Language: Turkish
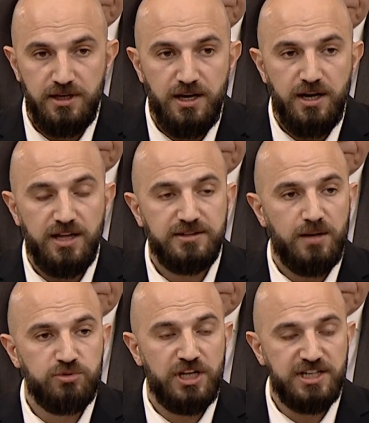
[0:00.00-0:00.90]

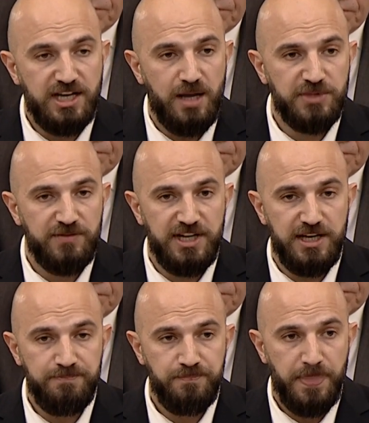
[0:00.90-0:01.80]
hatta buradan rakam da
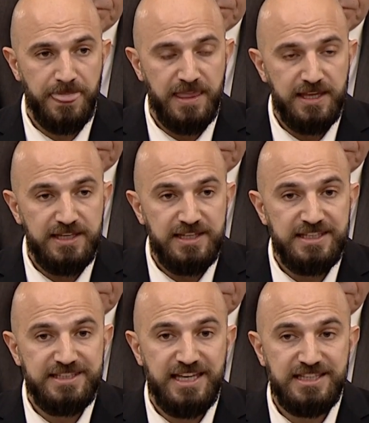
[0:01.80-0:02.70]
vereyim.
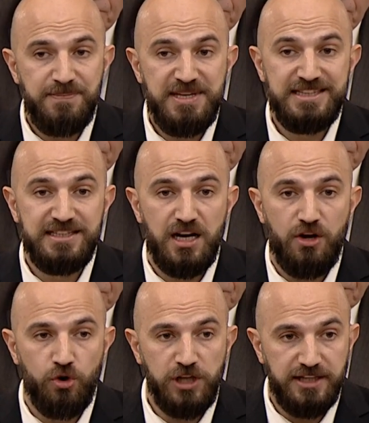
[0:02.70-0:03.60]
7 bin
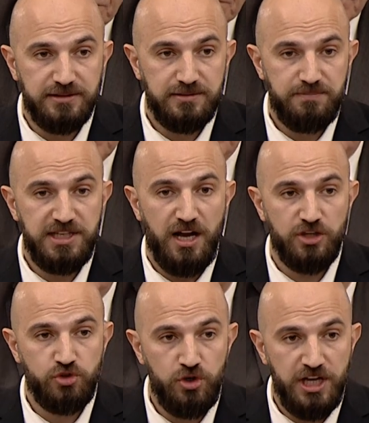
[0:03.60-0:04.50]
lira olan bir
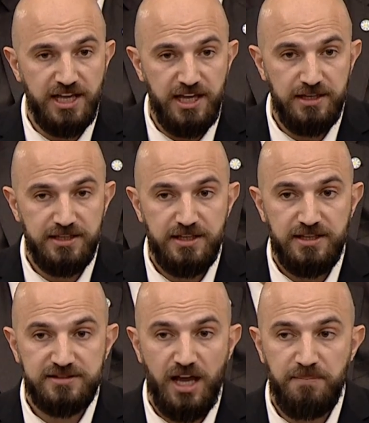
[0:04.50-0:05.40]
atölyeye
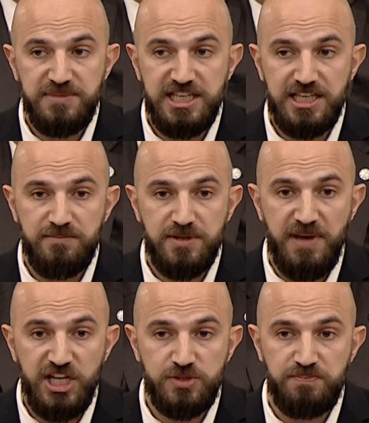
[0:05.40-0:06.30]
tam
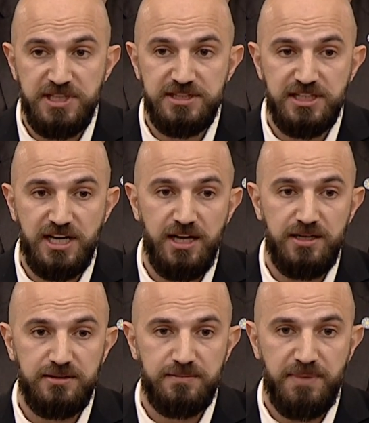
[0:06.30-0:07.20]
25 bin
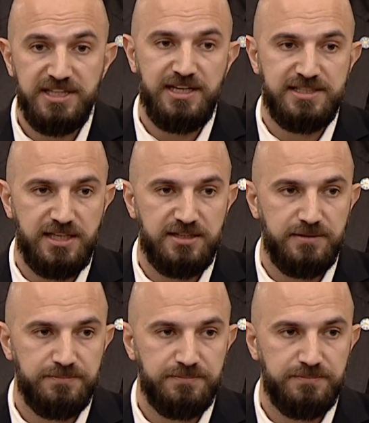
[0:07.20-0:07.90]
lira bedel istedi.